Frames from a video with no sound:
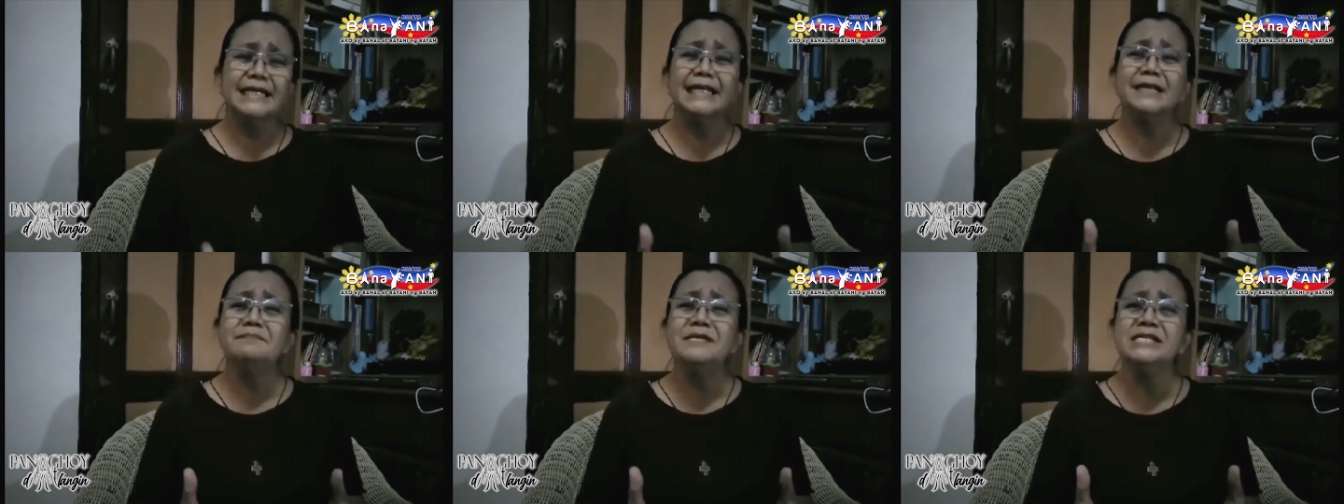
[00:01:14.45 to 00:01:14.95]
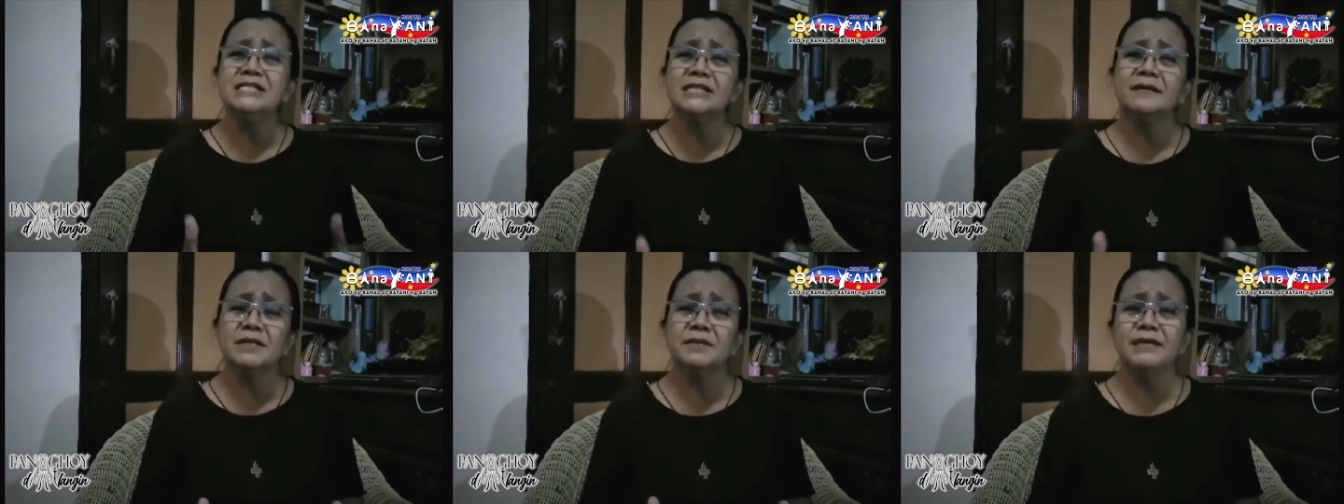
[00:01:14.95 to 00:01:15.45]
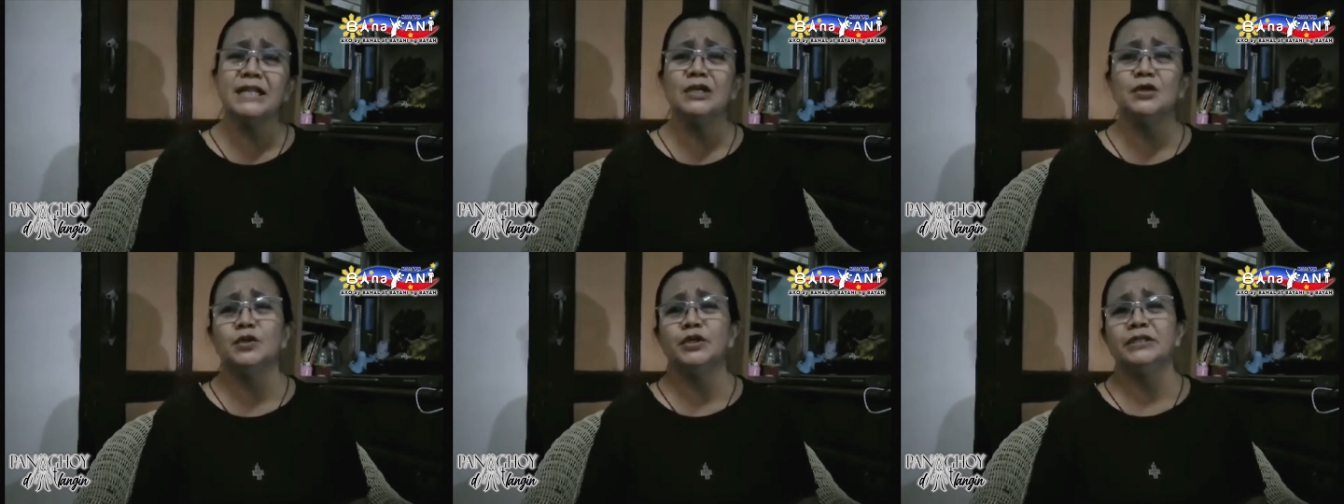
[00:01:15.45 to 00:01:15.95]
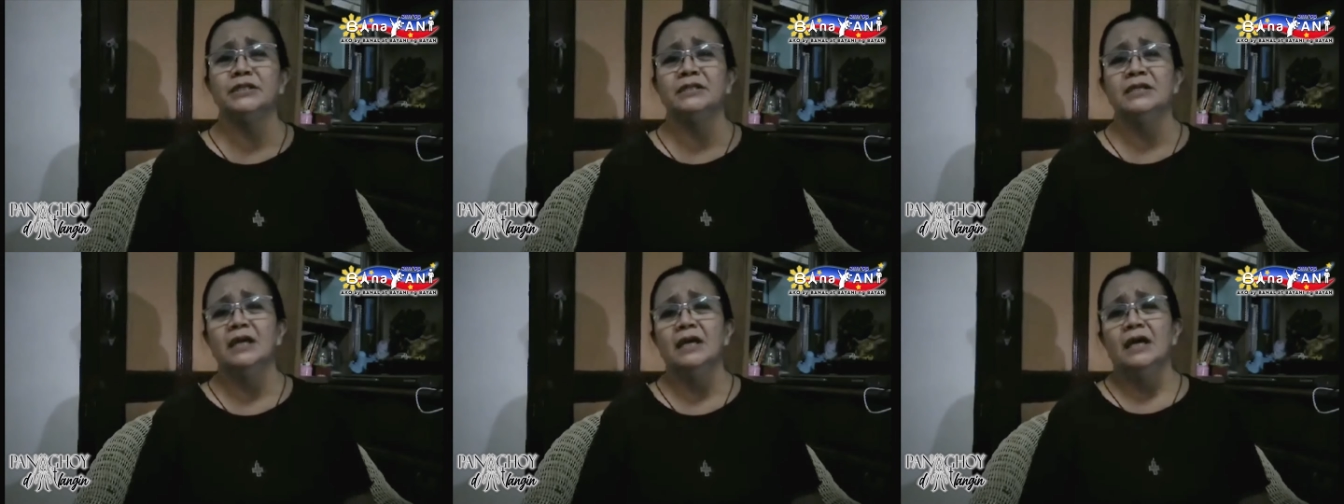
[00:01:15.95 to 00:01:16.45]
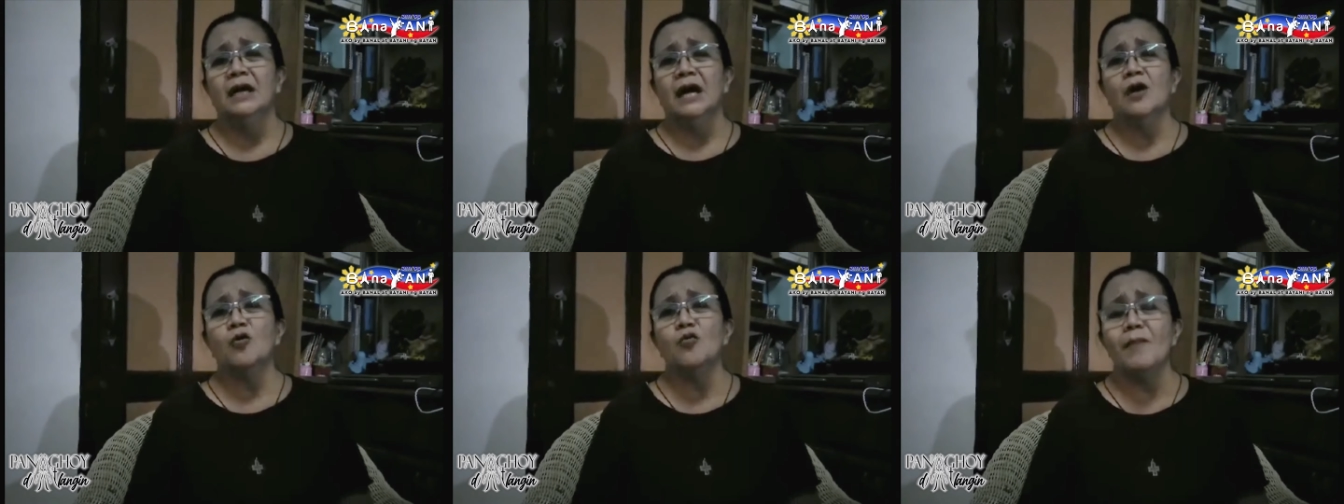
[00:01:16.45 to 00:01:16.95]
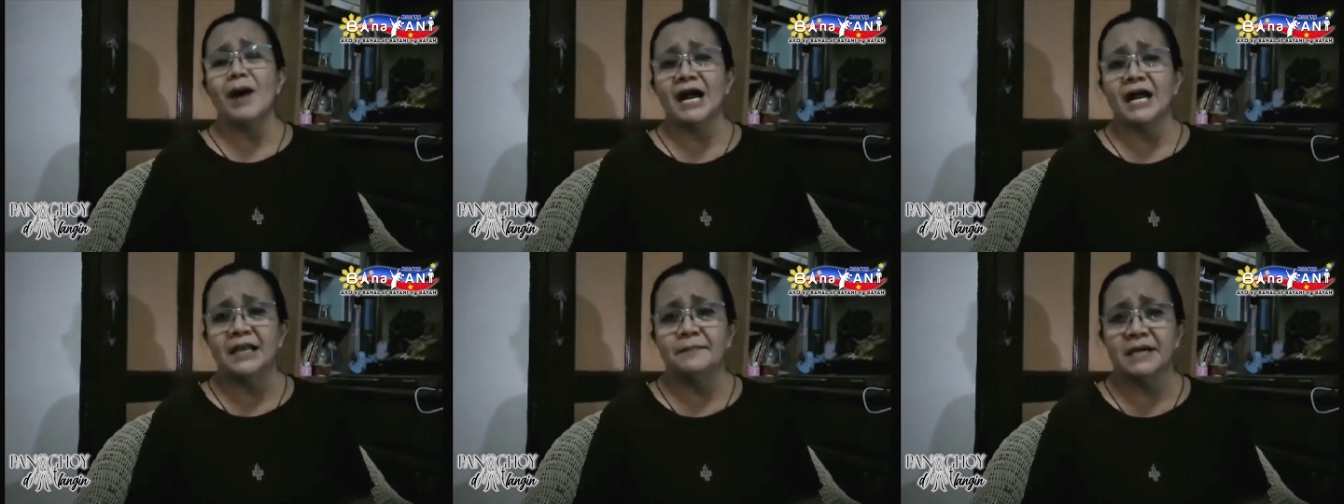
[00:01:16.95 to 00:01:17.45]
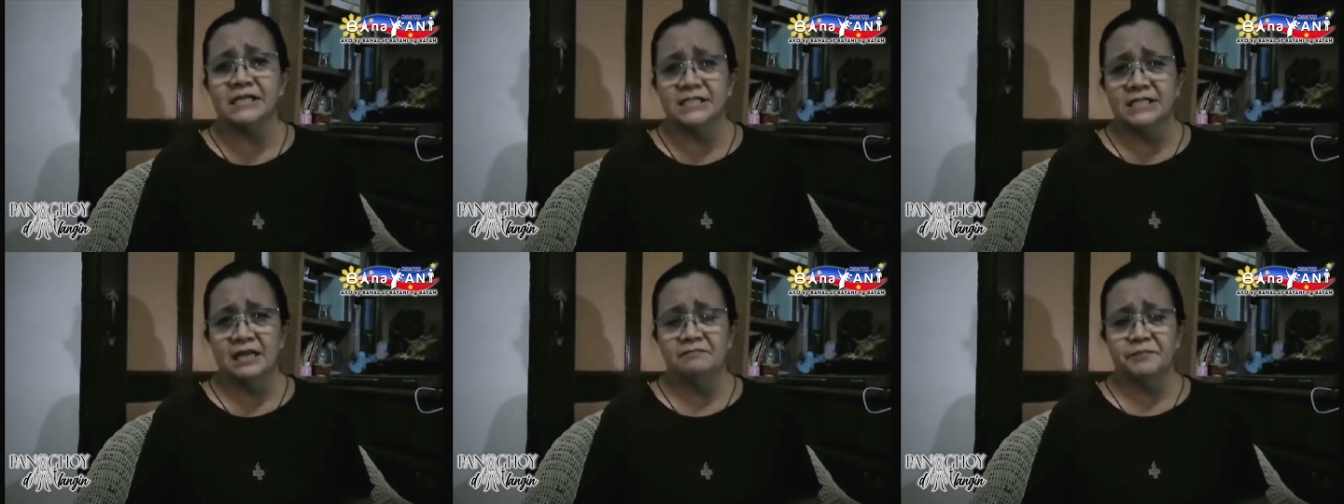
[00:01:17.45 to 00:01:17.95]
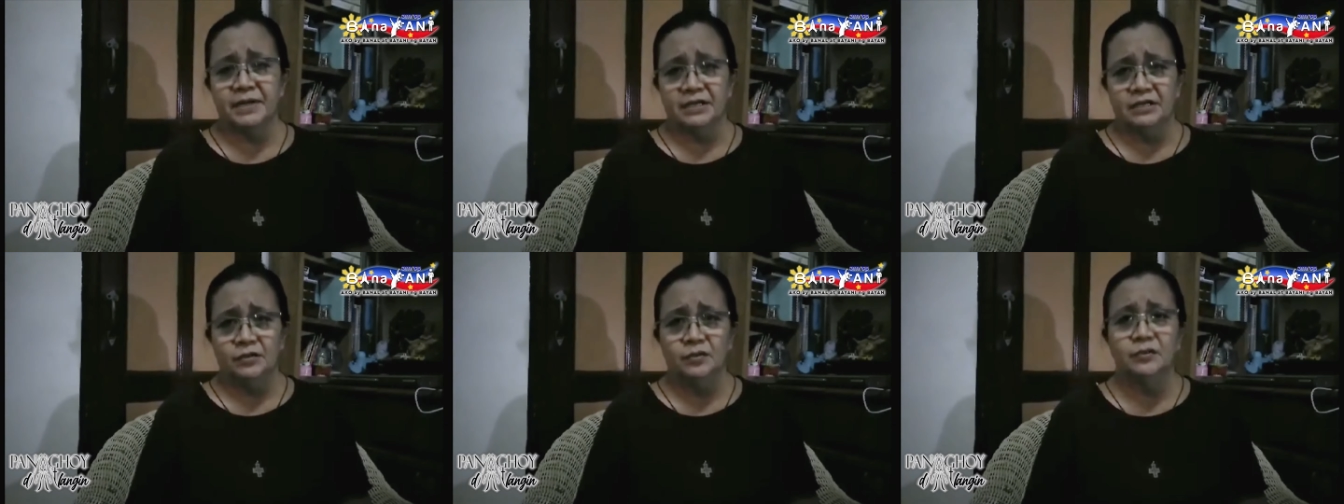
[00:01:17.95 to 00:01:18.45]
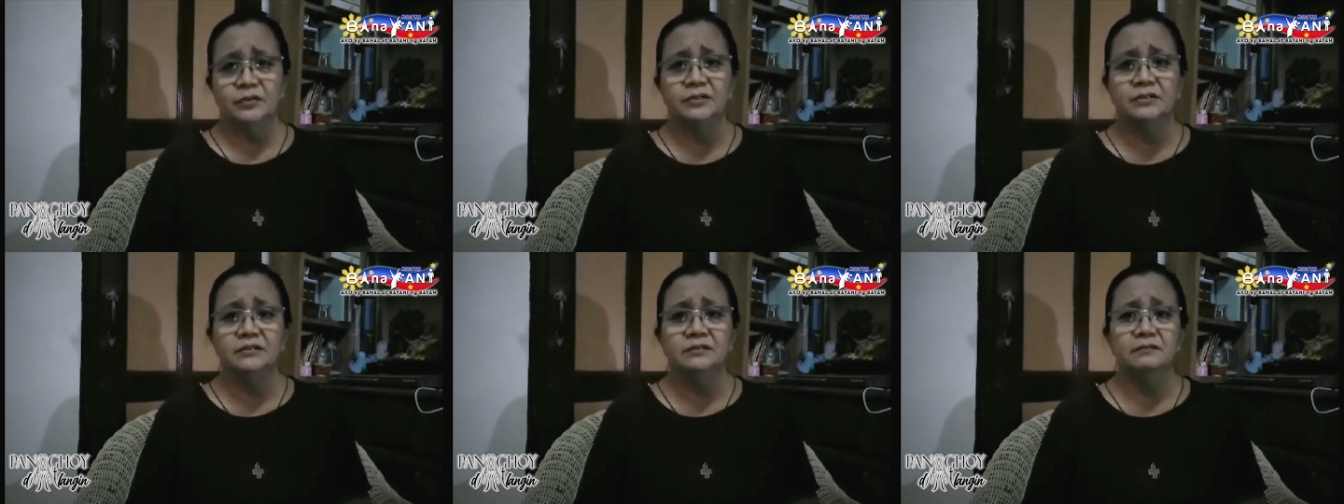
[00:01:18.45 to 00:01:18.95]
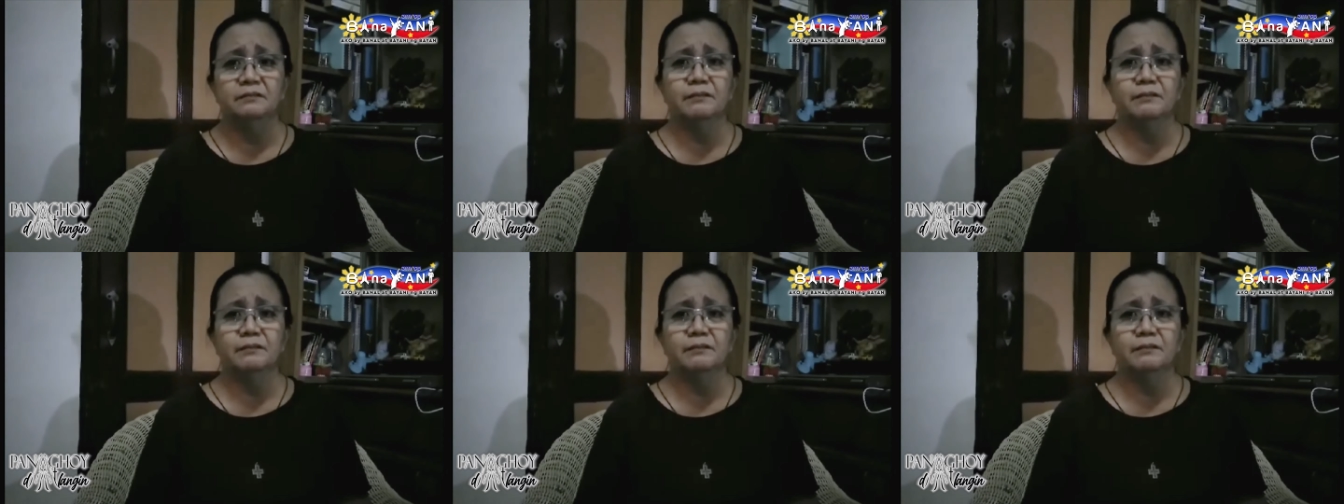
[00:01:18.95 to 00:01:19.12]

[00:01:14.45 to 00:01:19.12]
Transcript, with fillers: Labing siyam na milyon ang kumakalamang tiyan, Panginoon.